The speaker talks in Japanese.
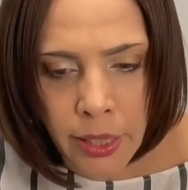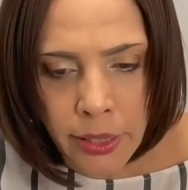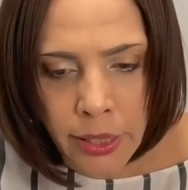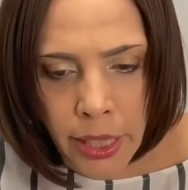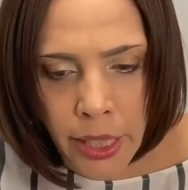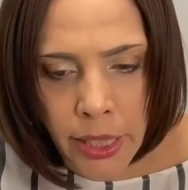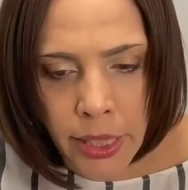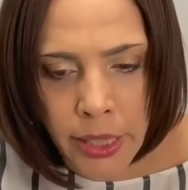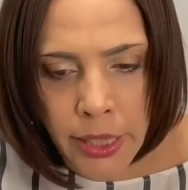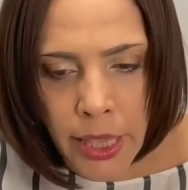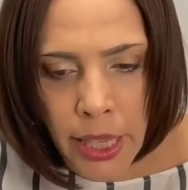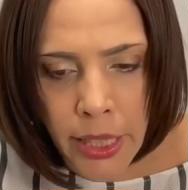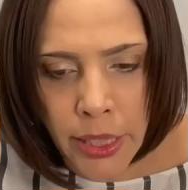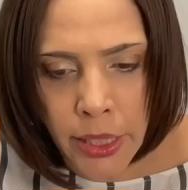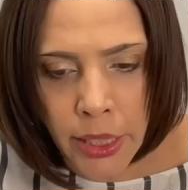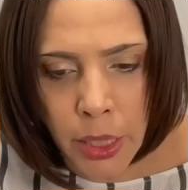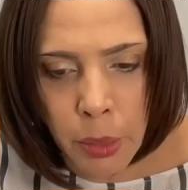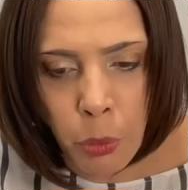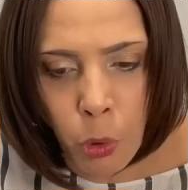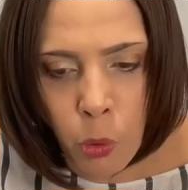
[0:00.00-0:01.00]
経
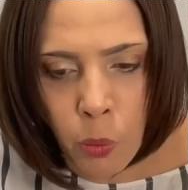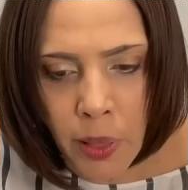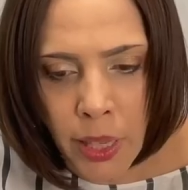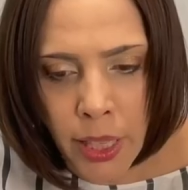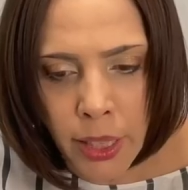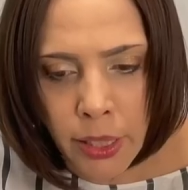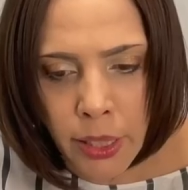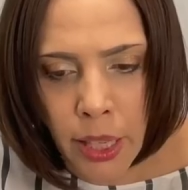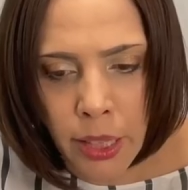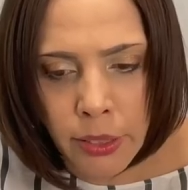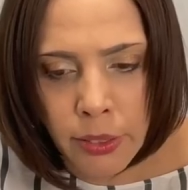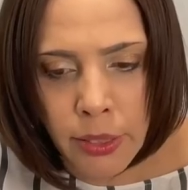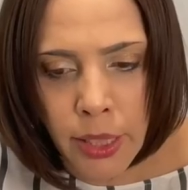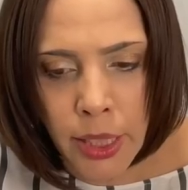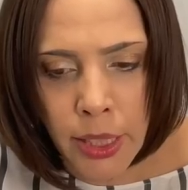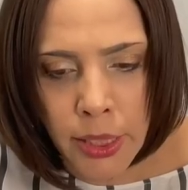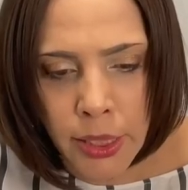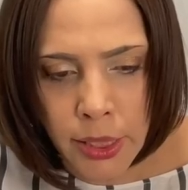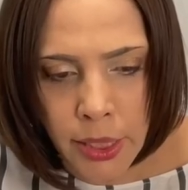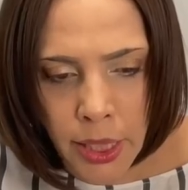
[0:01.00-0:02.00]
済規模は拡
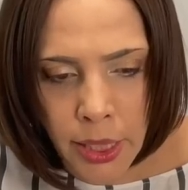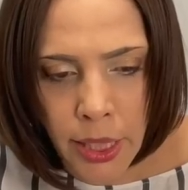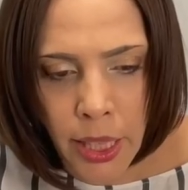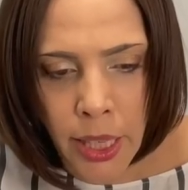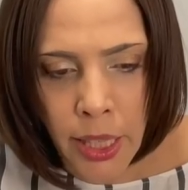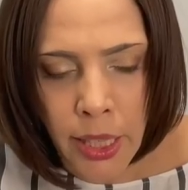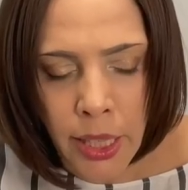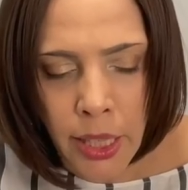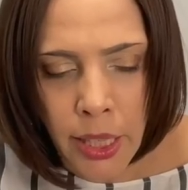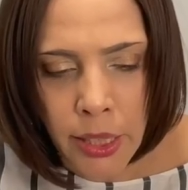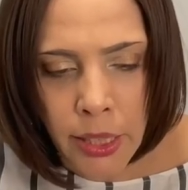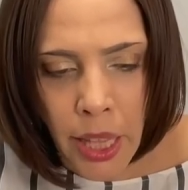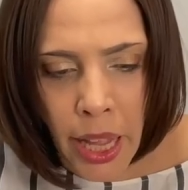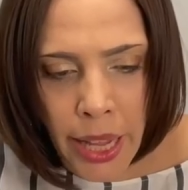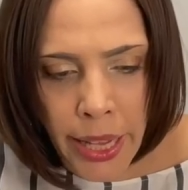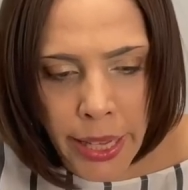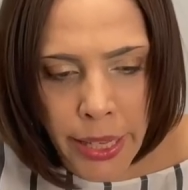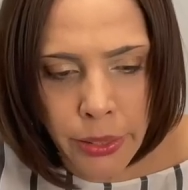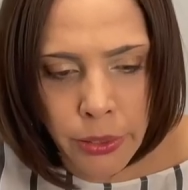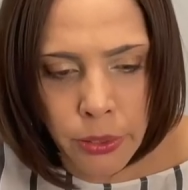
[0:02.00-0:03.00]
大したが
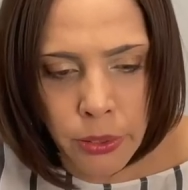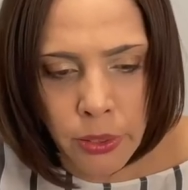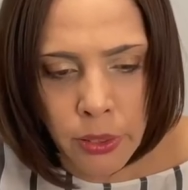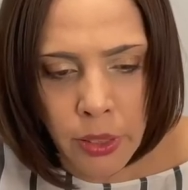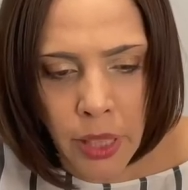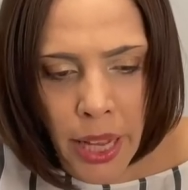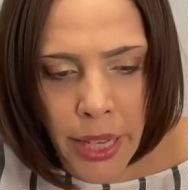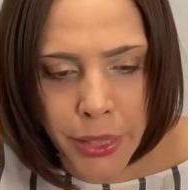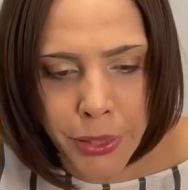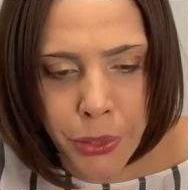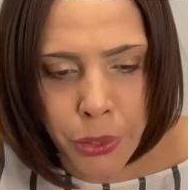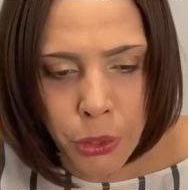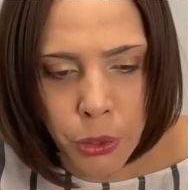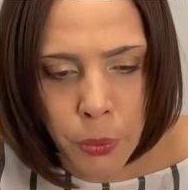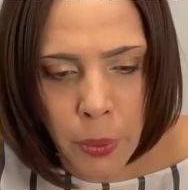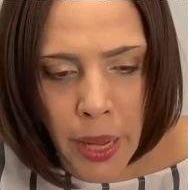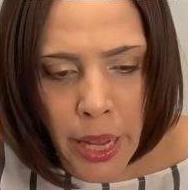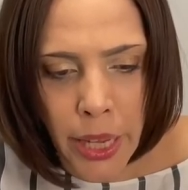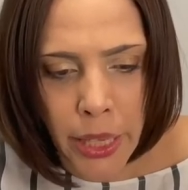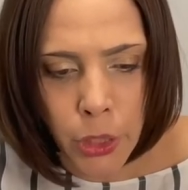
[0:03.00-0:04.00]
耐える体
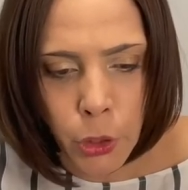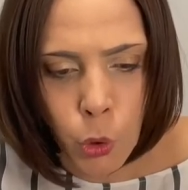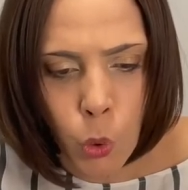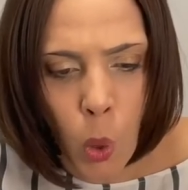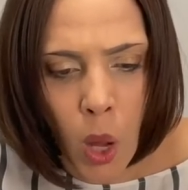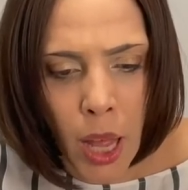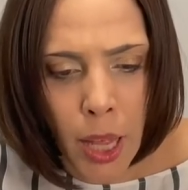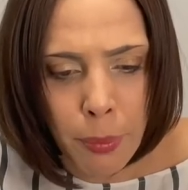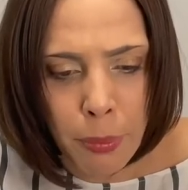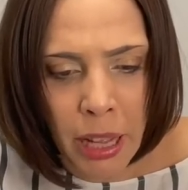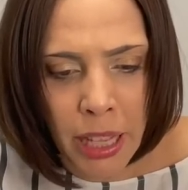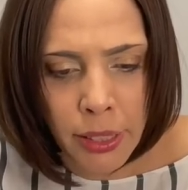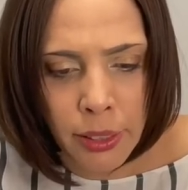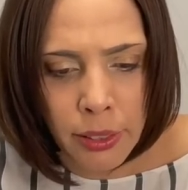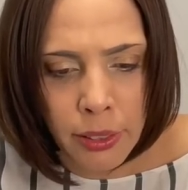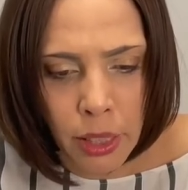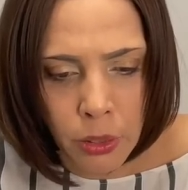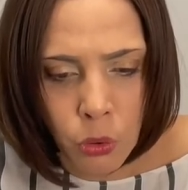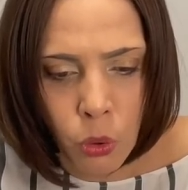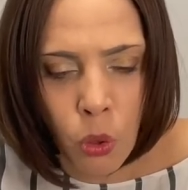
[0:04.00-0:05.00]
力は弱まっ
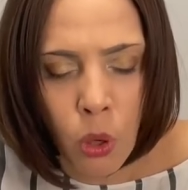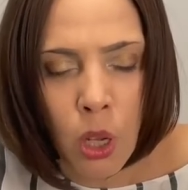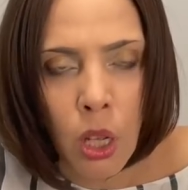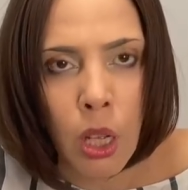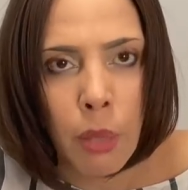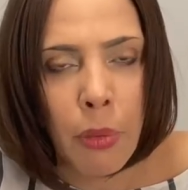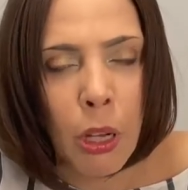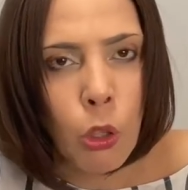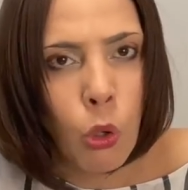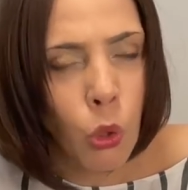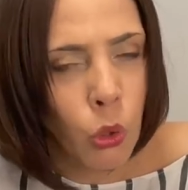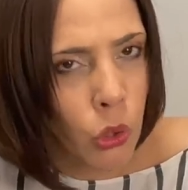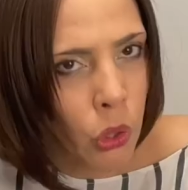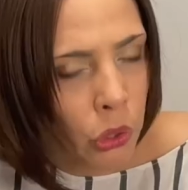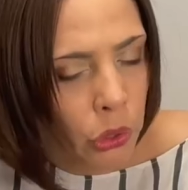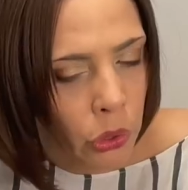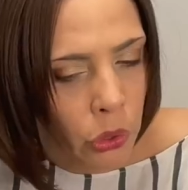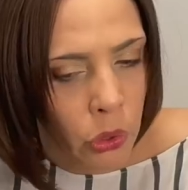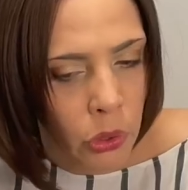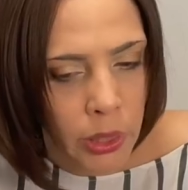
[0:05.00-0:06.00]
たと、まあ、こ
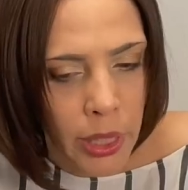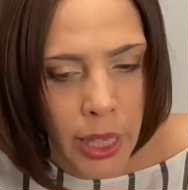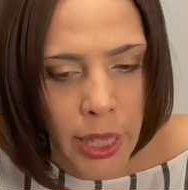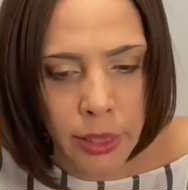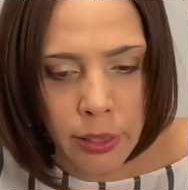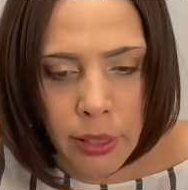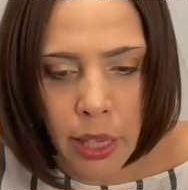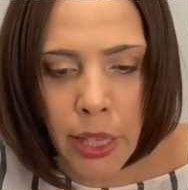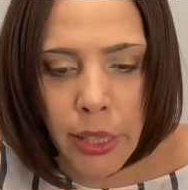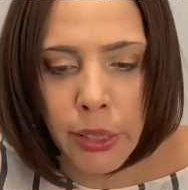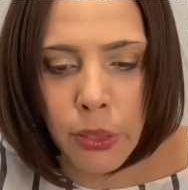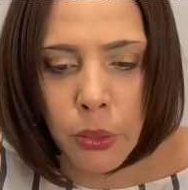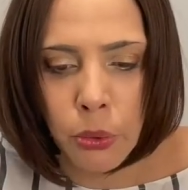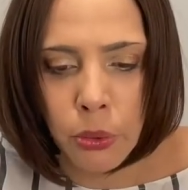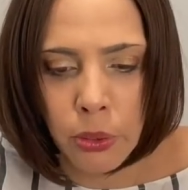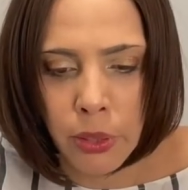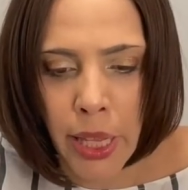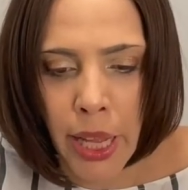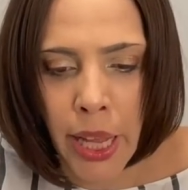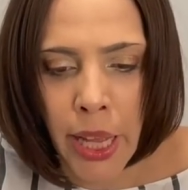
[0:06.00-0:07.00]
のような
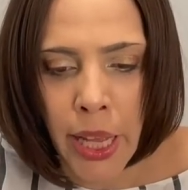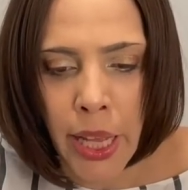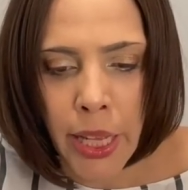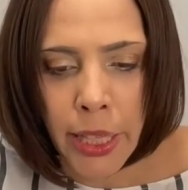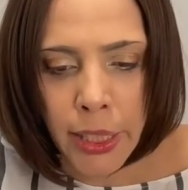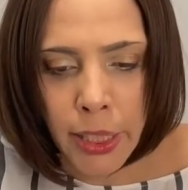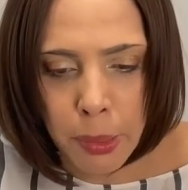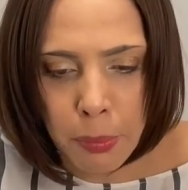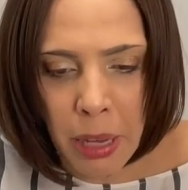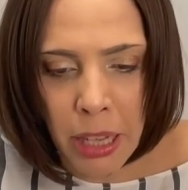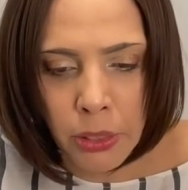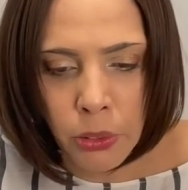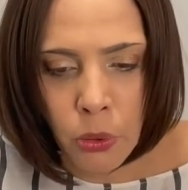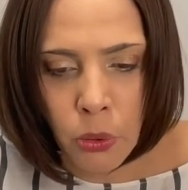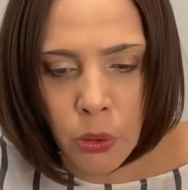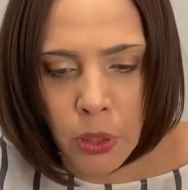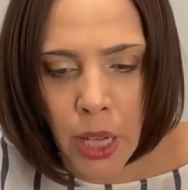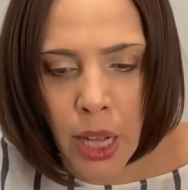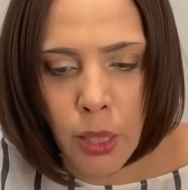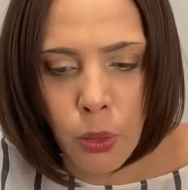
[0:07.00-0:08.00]
タイトルで今
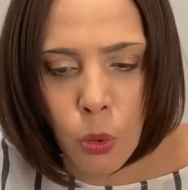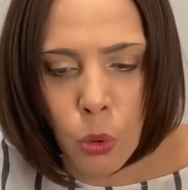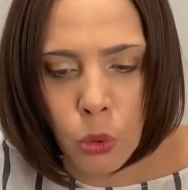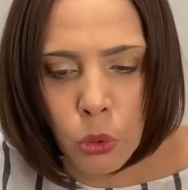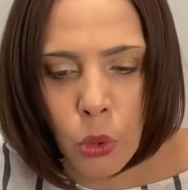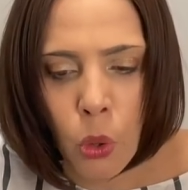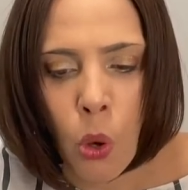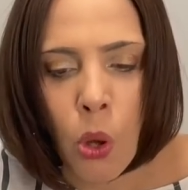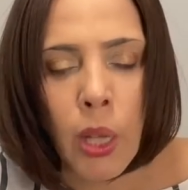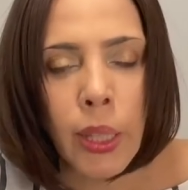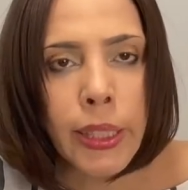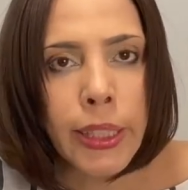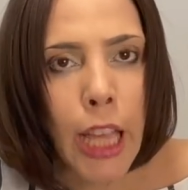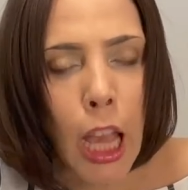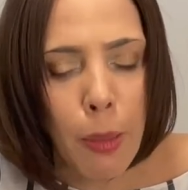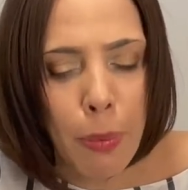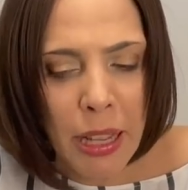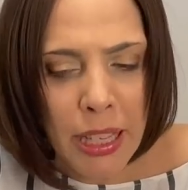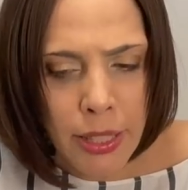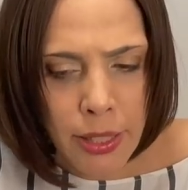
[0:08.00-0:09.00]
の韓国の
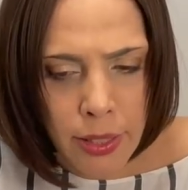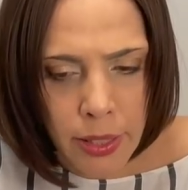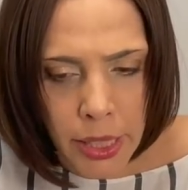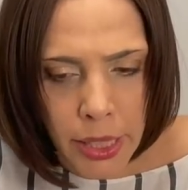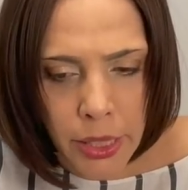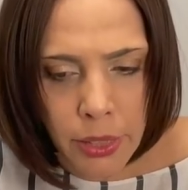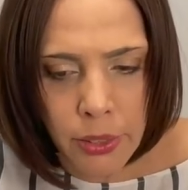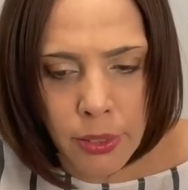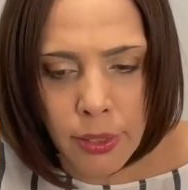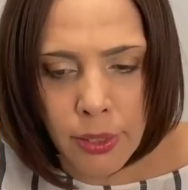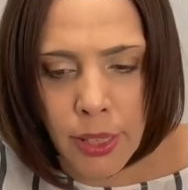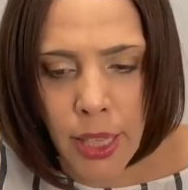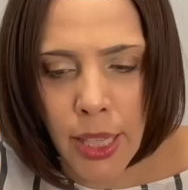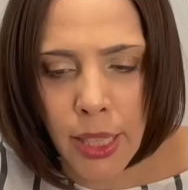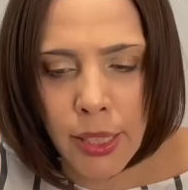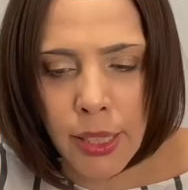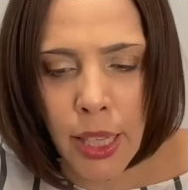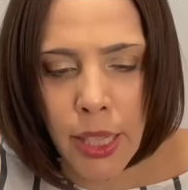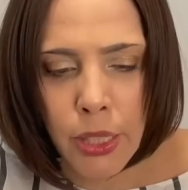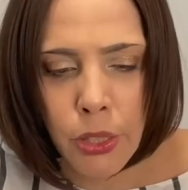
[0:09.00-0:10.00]
やばすぎる
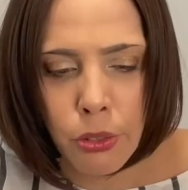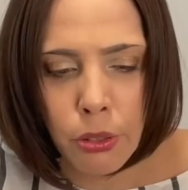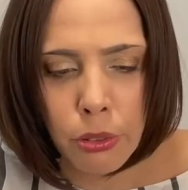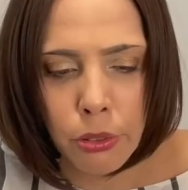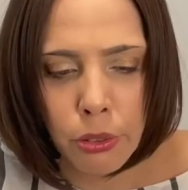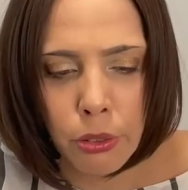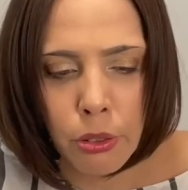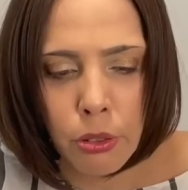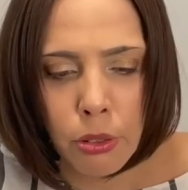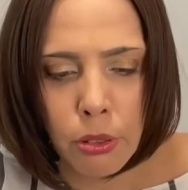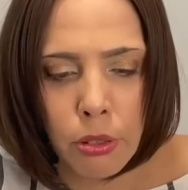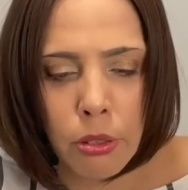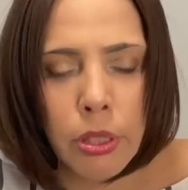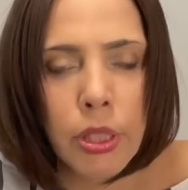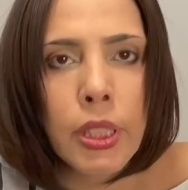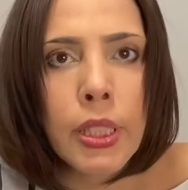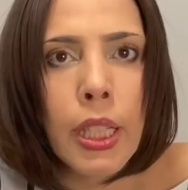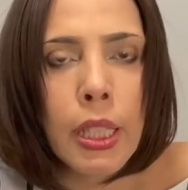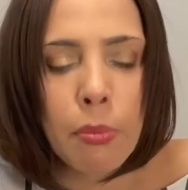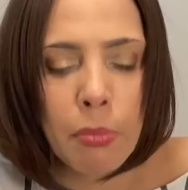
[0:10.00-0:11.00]
経済状況を報
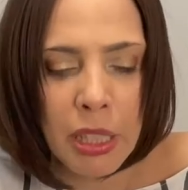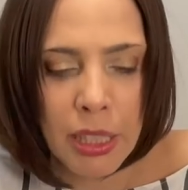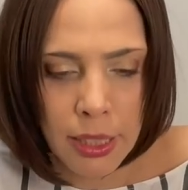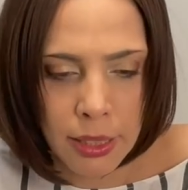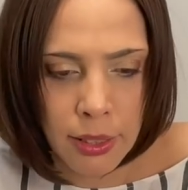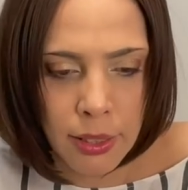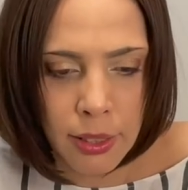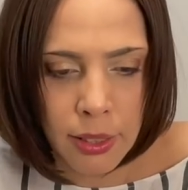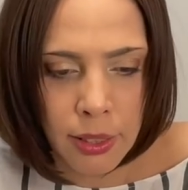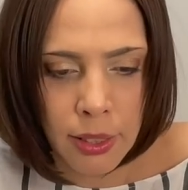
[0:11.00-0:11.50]
じています。